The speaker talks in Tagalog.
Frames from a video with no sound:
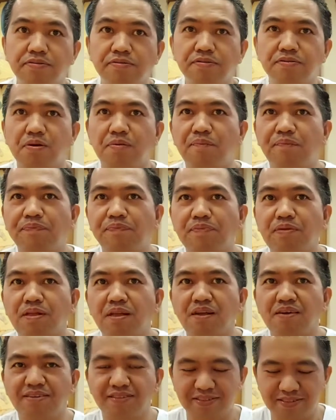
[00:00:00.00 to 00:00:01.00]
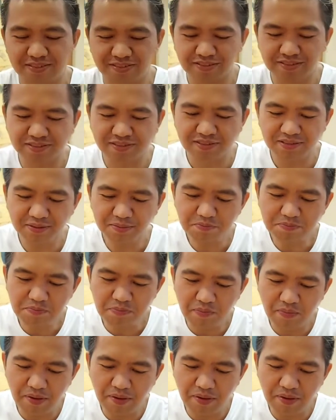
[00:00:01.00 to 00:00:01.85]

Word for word: rin natin ang ating mga papeles.